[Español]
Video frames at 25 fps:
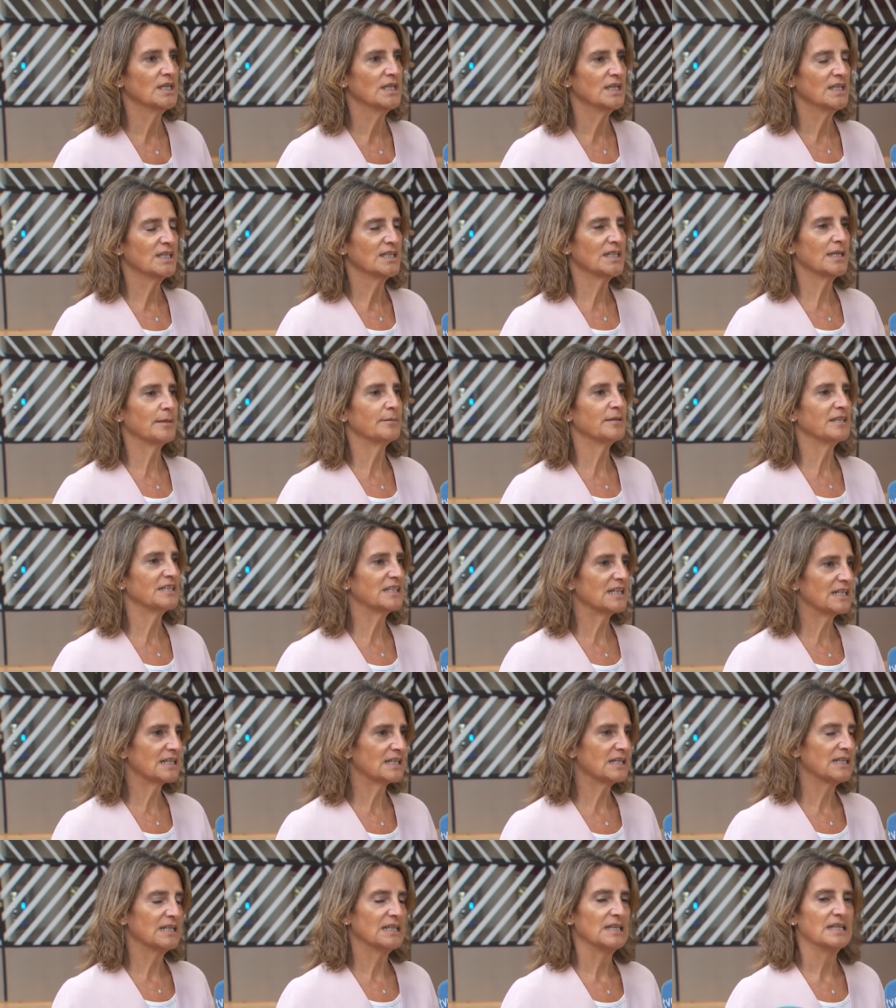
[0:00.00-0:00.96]
y
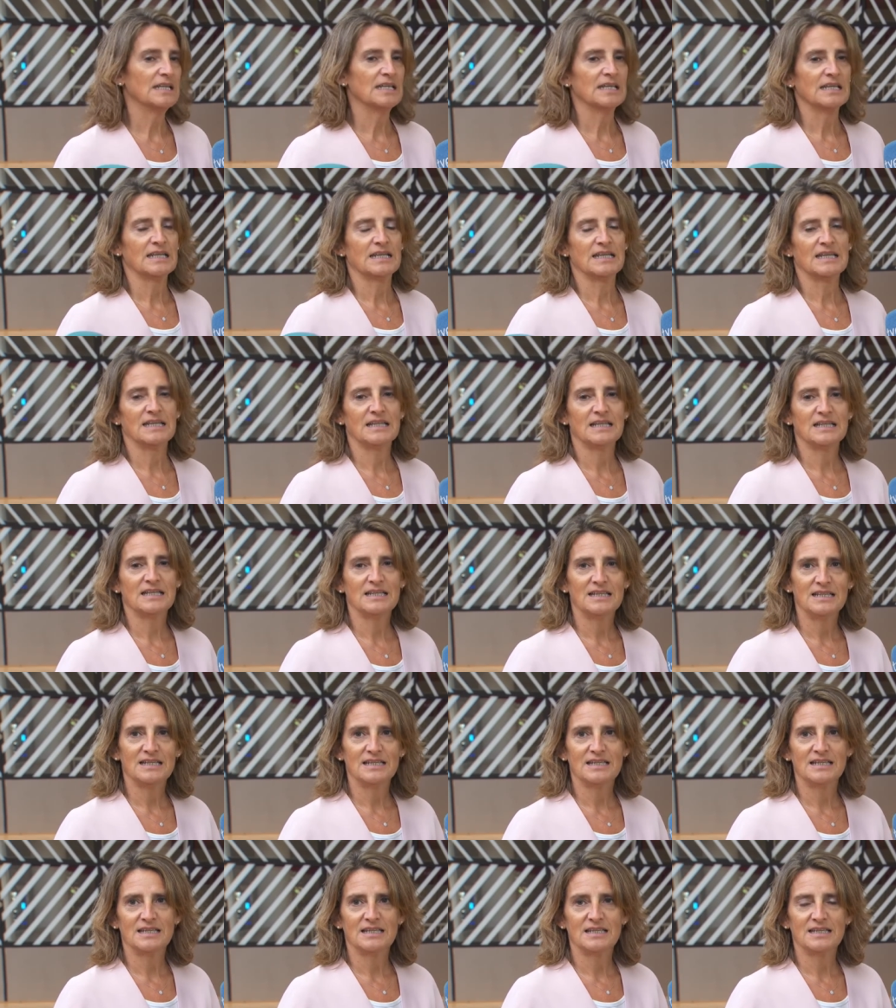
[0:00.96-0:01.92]
evitar el
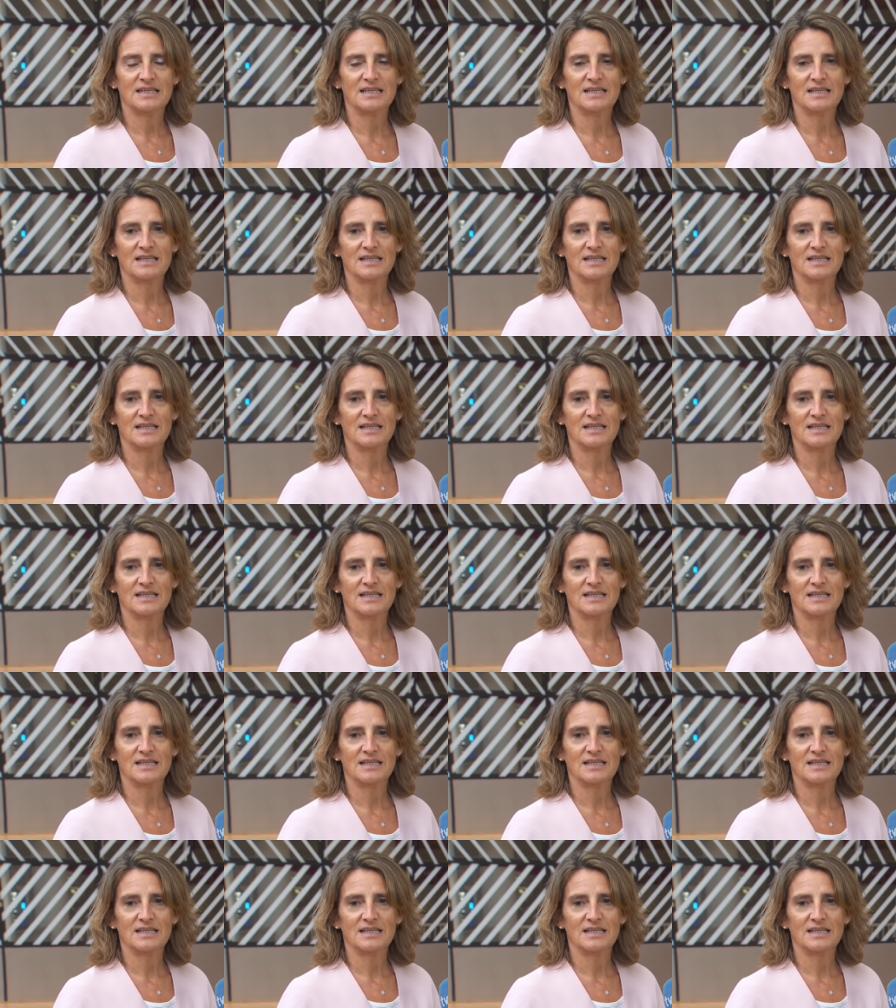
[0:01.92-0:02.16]
eh,